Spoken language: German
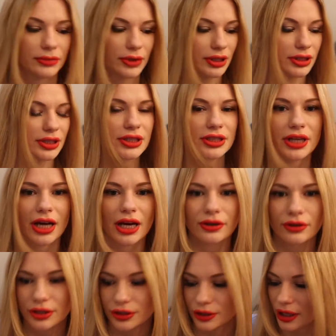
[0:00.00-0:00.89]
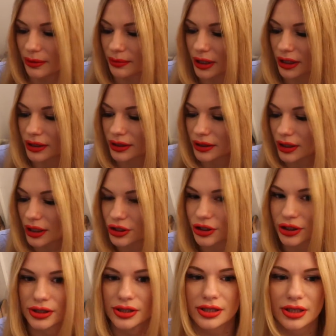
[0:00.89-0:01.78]
Warte, ich kann euch ja mal eine
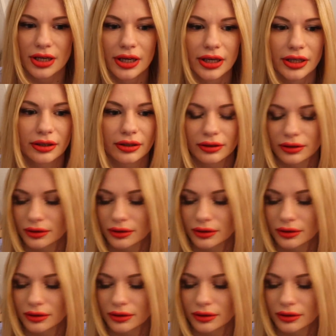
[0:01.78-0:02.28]
Tasche zeigen.